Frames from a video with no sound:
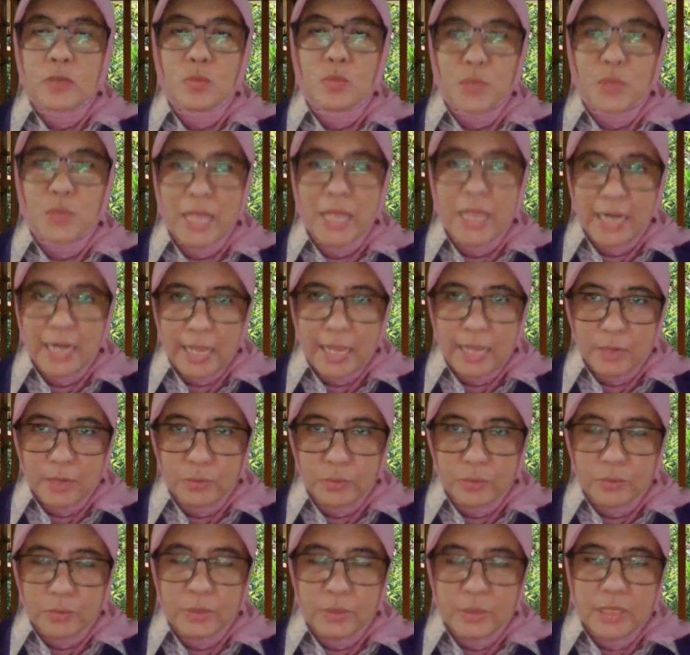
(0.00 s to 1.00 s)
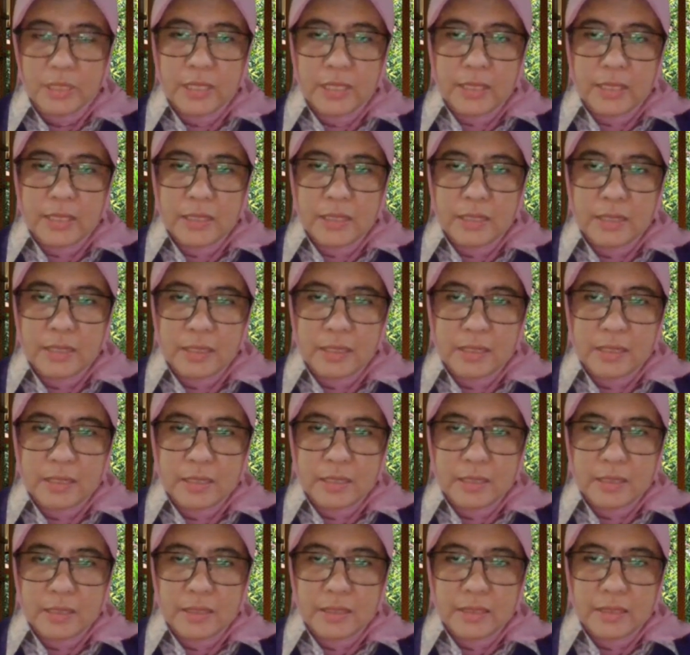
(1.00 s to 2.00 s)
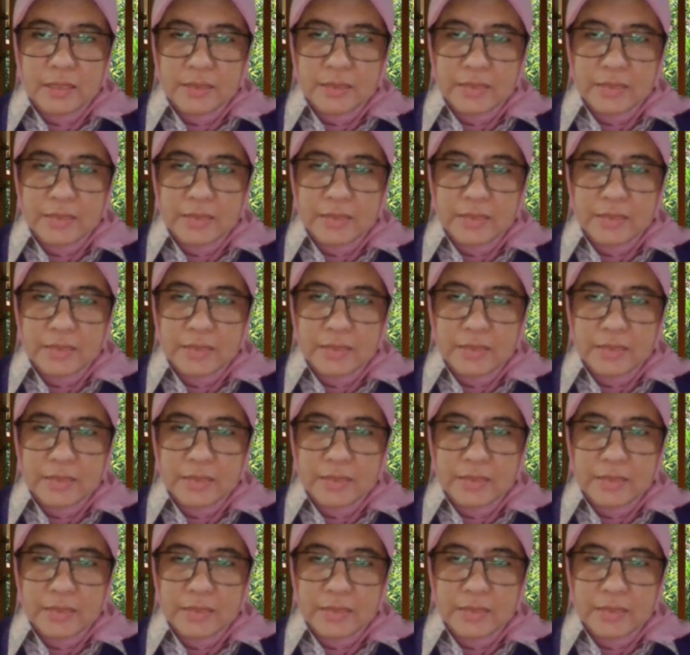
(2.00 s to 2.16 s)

satu bulan lalu hmm. eh,